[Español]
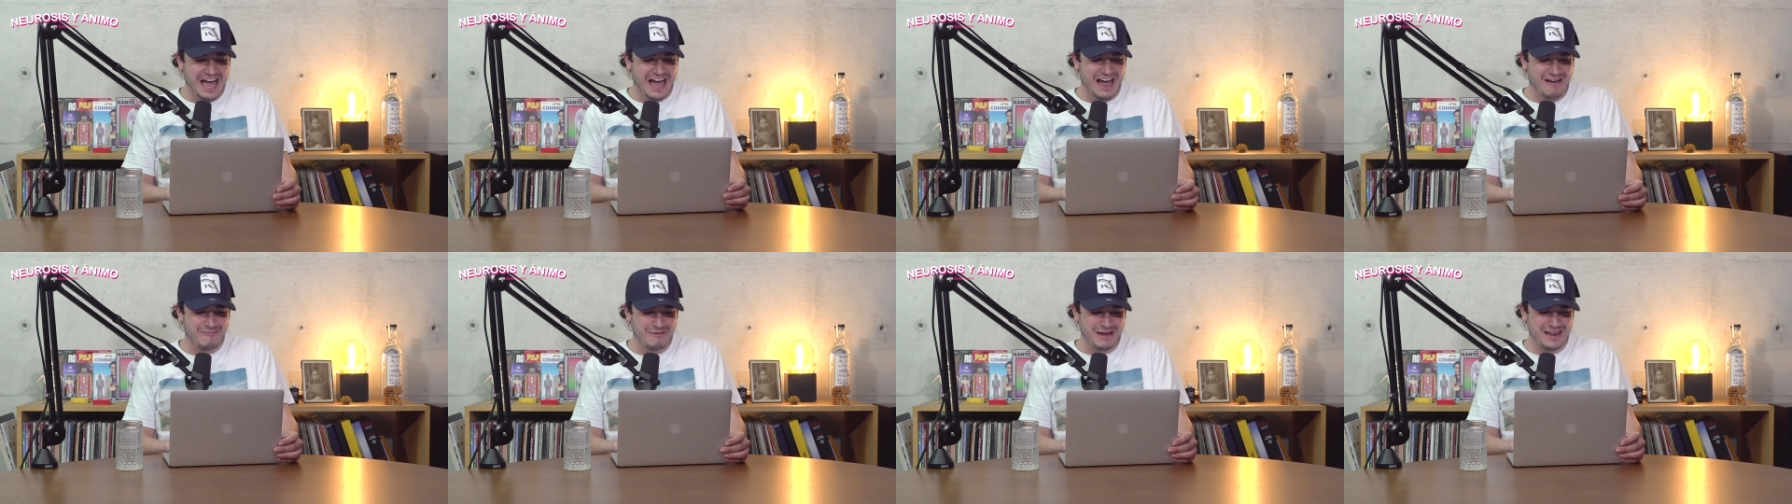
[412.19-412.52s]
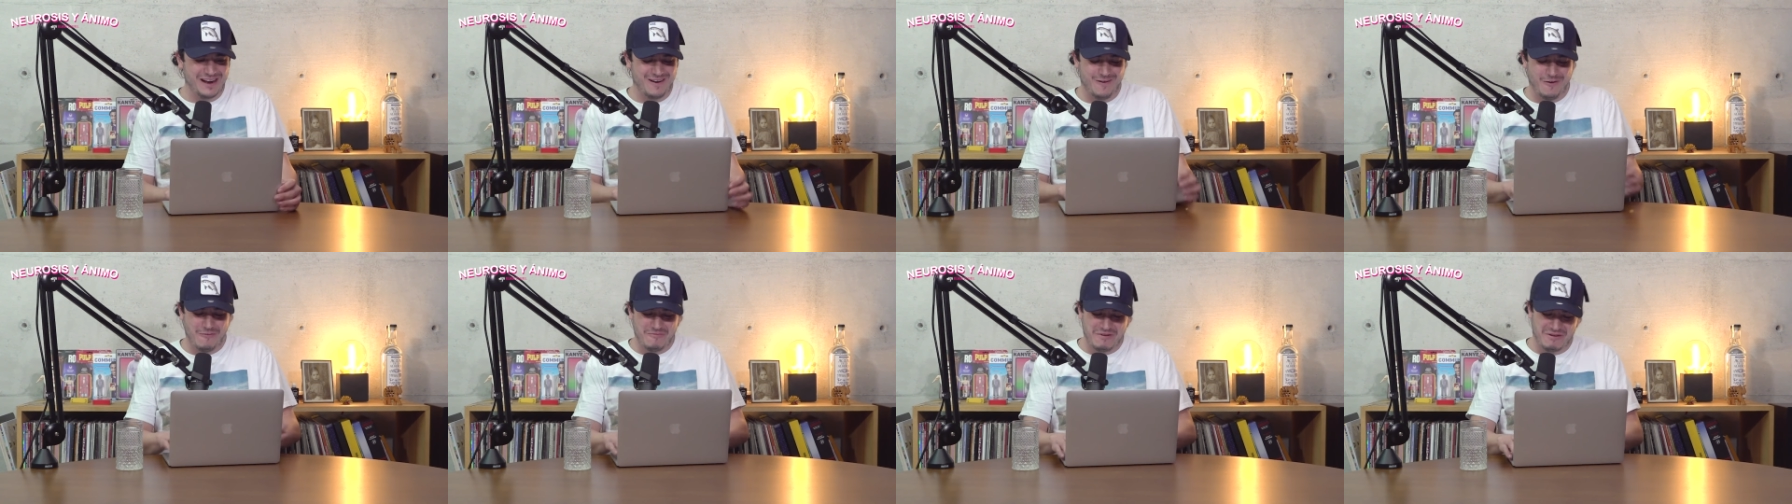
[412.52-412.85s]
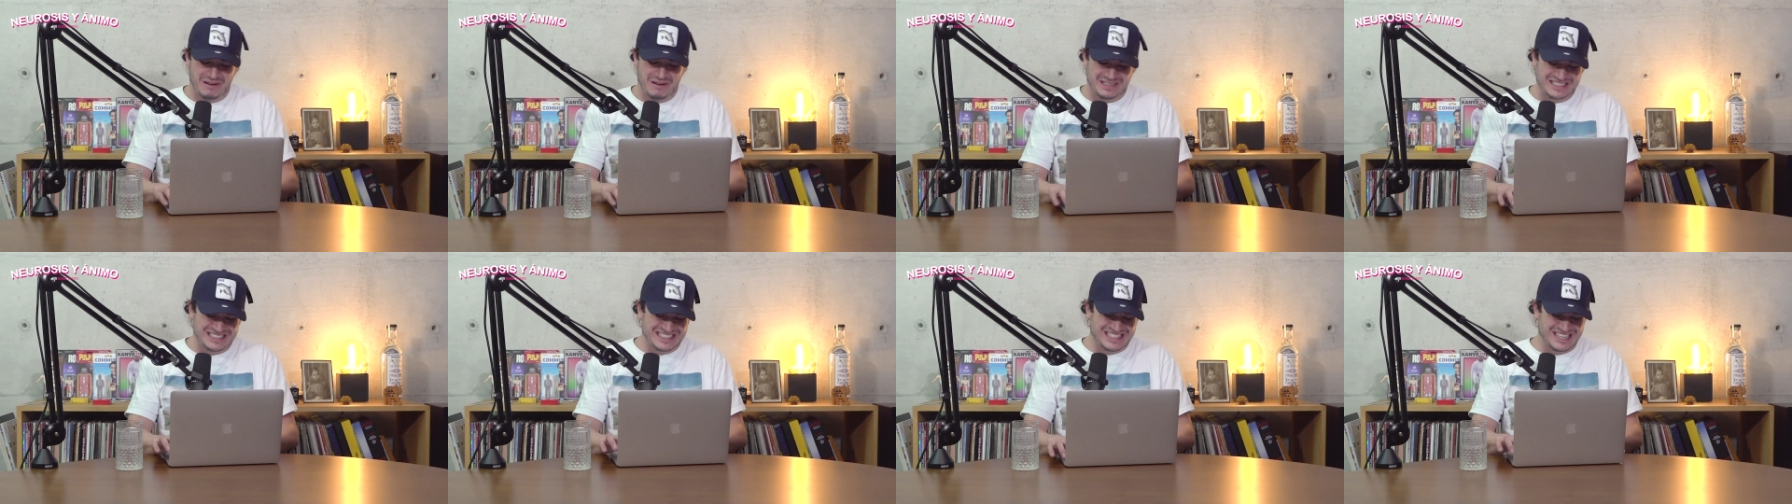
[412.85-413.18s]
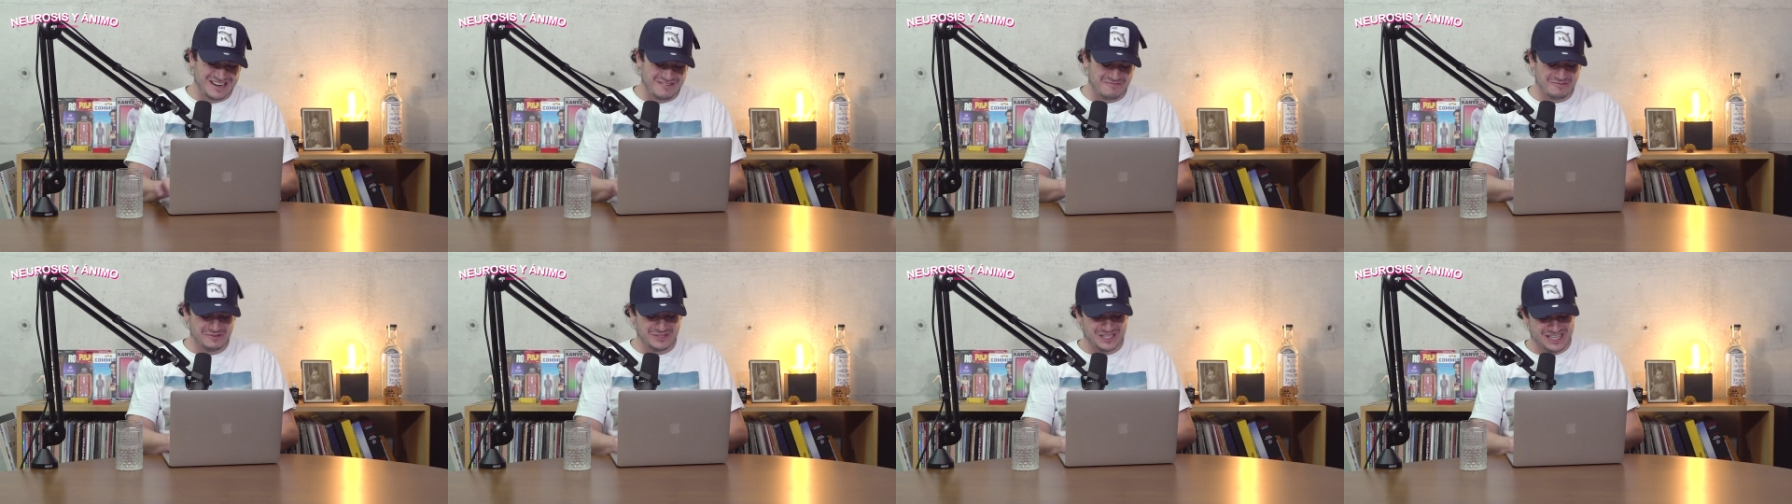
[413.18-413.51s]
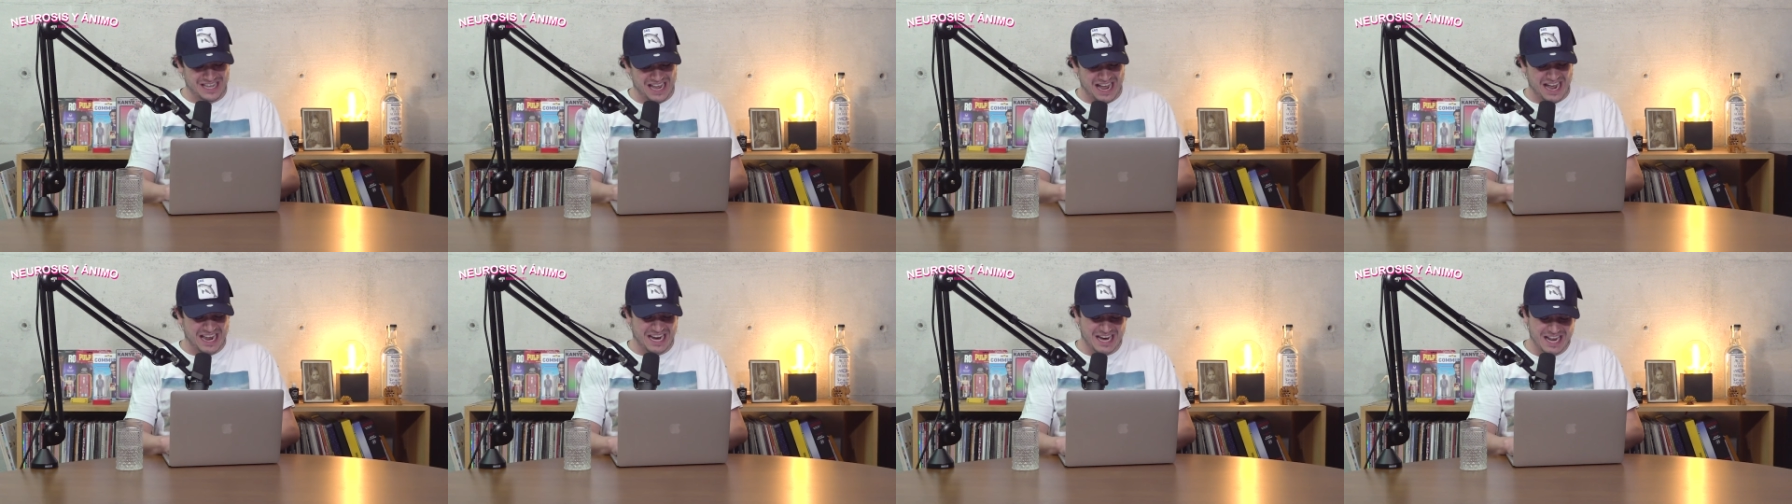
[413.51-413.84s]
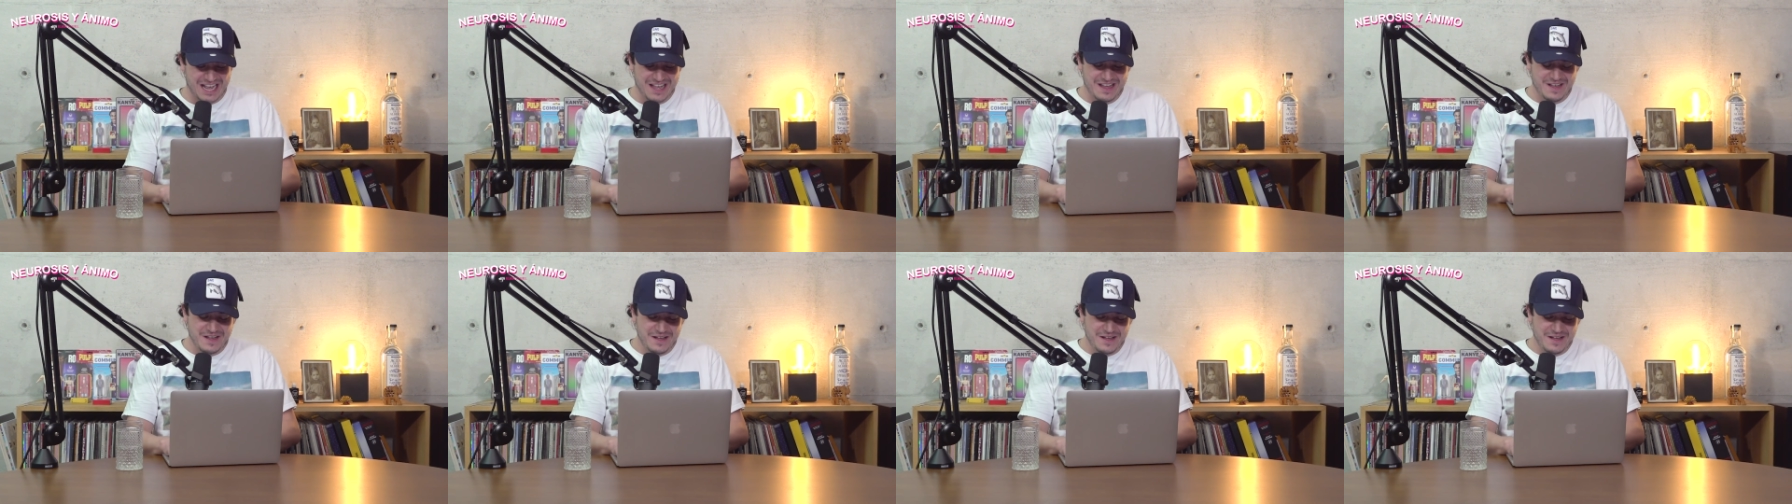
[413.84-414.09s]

a verlo. Me vas a hacer buscar.